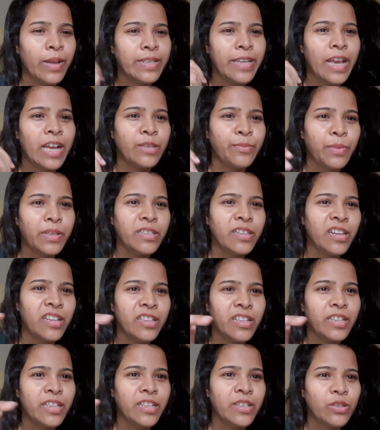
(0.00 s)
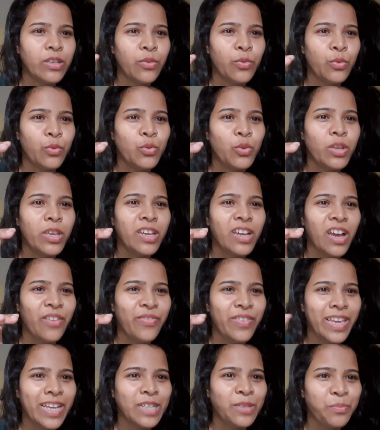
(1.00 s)
ऐसे आसपास से लेते थे जो जो कि
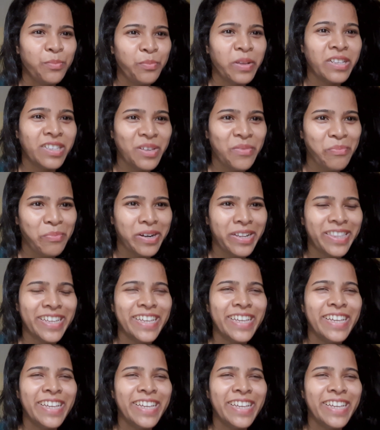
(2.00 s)
काफ़ी एक्सपेंसिव पड़ता है